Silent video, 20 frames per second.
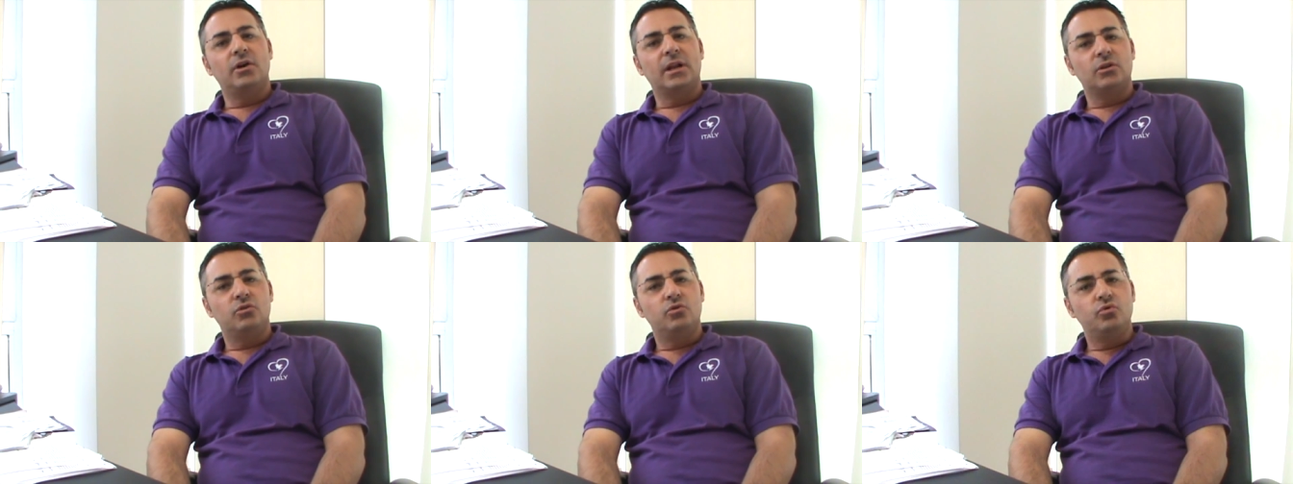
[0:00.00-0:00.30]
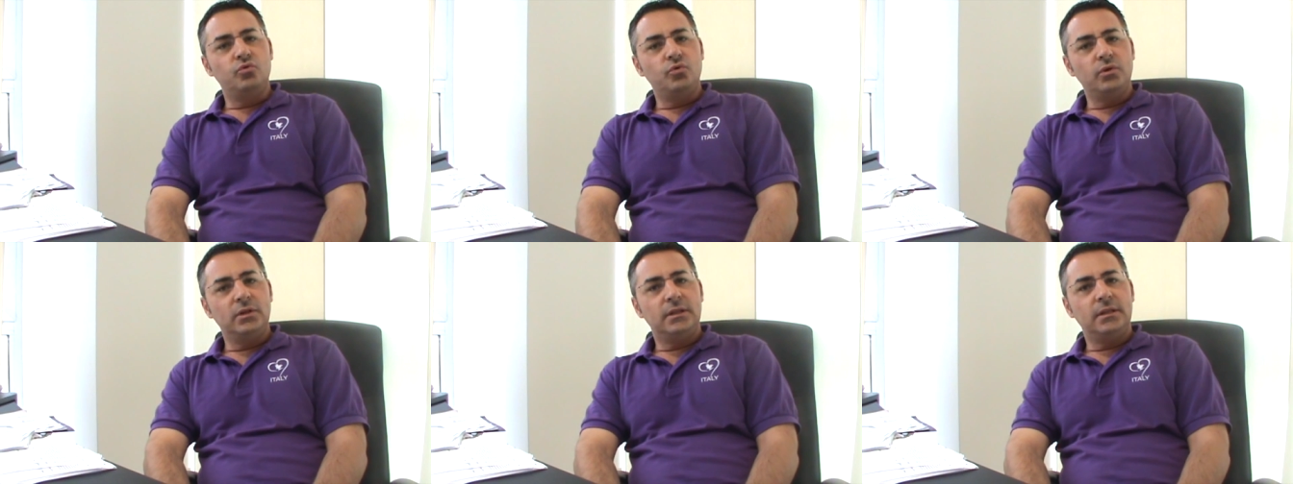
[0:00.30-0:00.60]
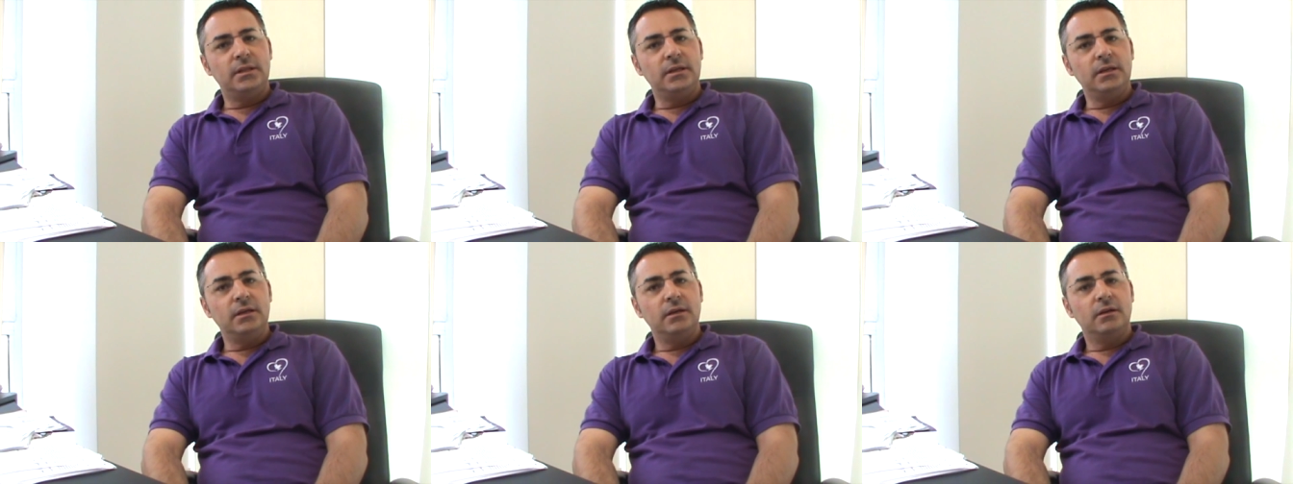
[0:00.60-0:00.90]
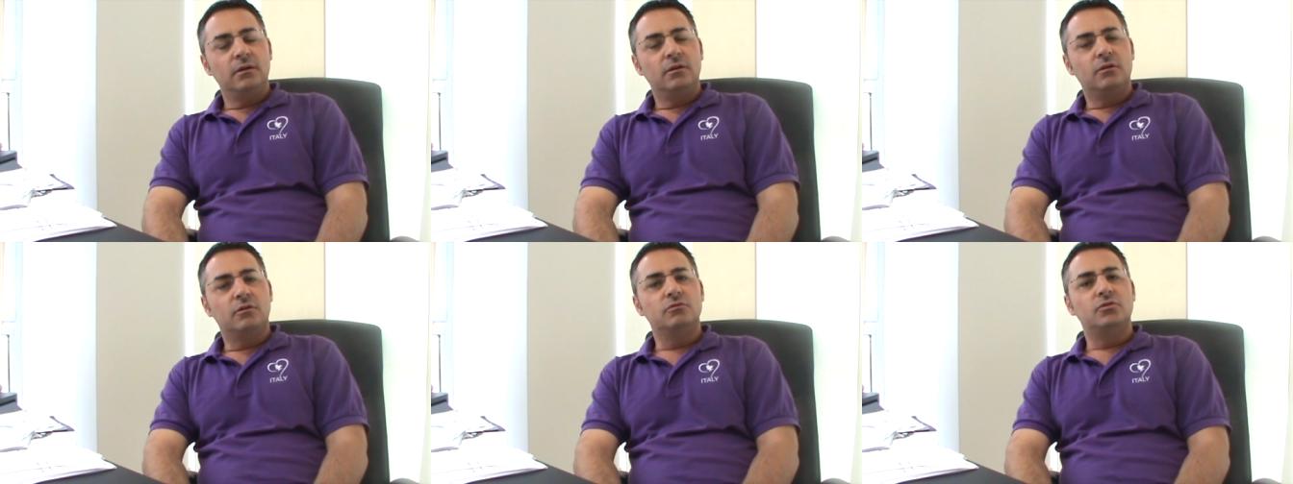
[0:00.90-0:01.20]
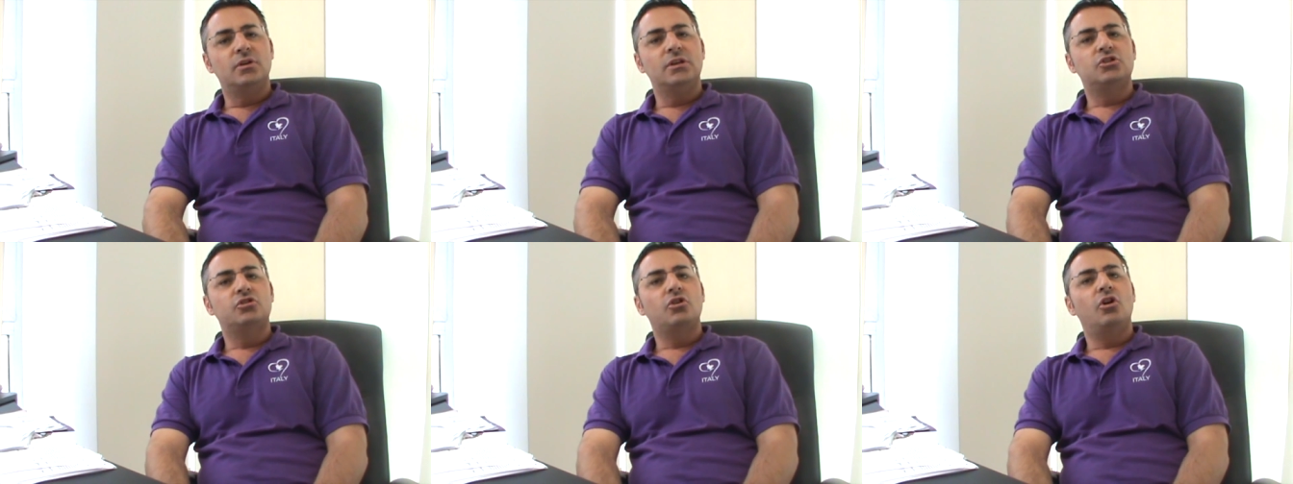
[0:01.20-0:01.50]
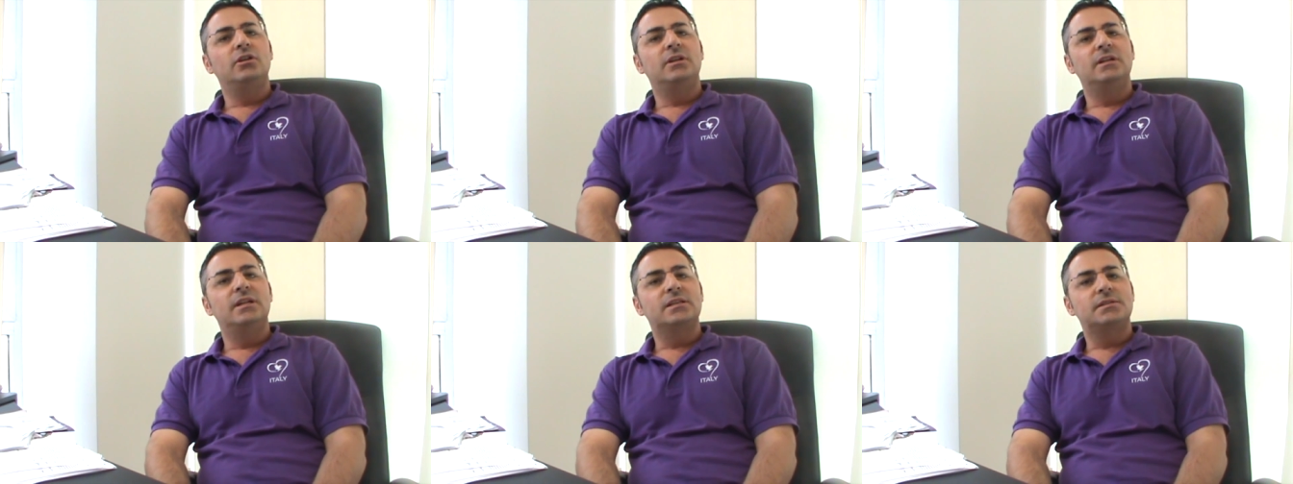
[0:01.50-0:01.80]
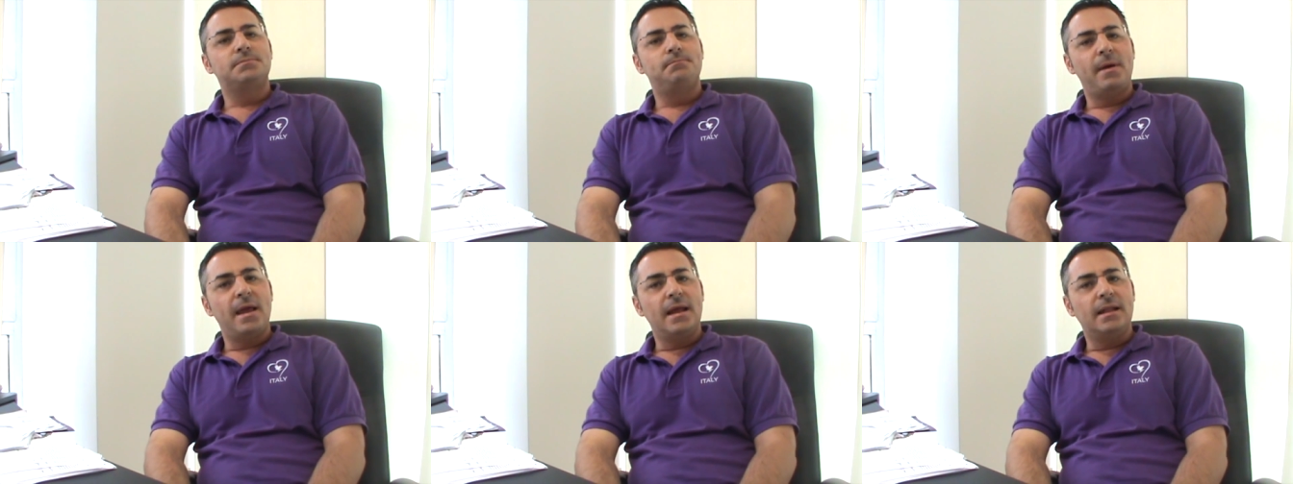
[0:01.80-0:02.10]
gratuiti con dei soldi da
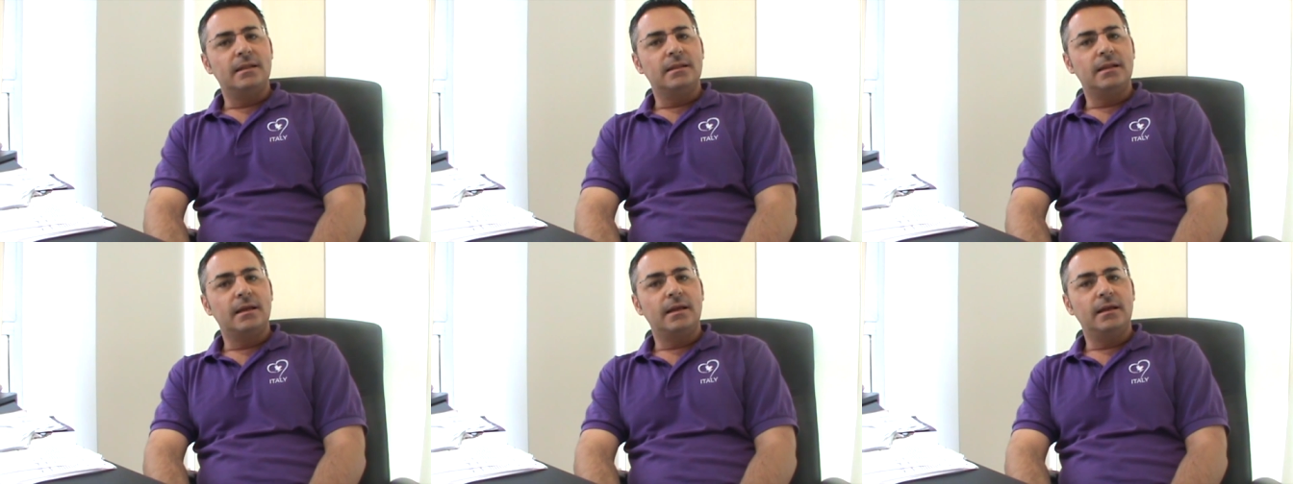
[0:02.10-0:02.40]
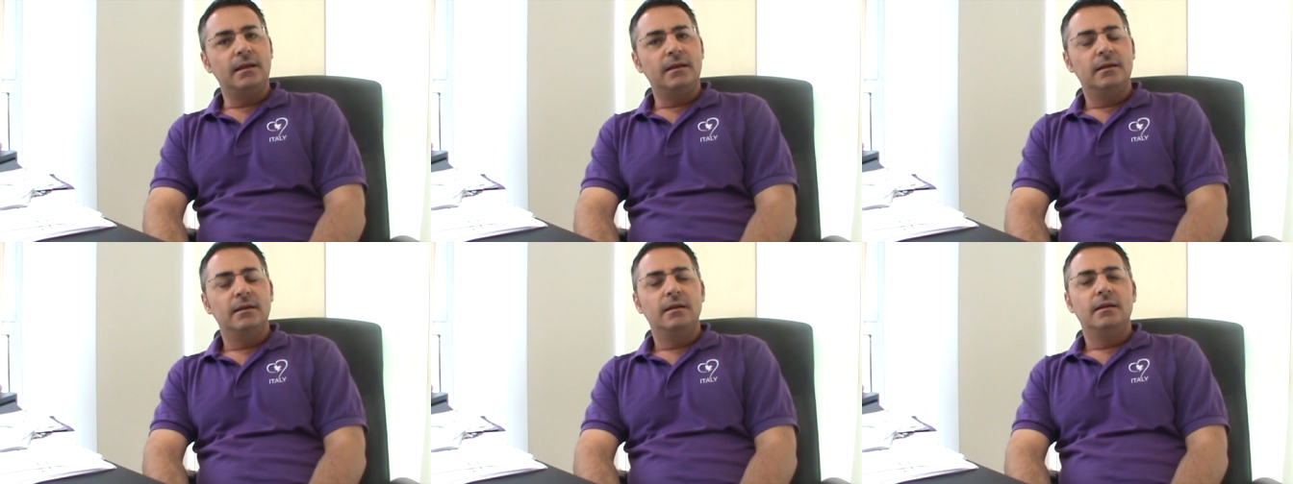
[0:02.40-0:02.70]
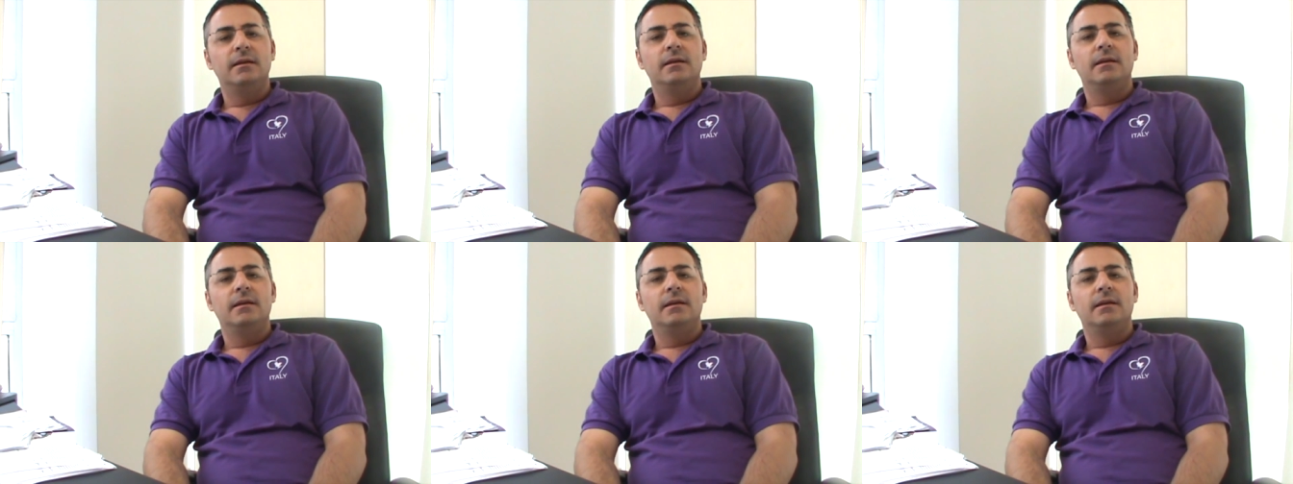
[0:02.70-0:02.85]
spendere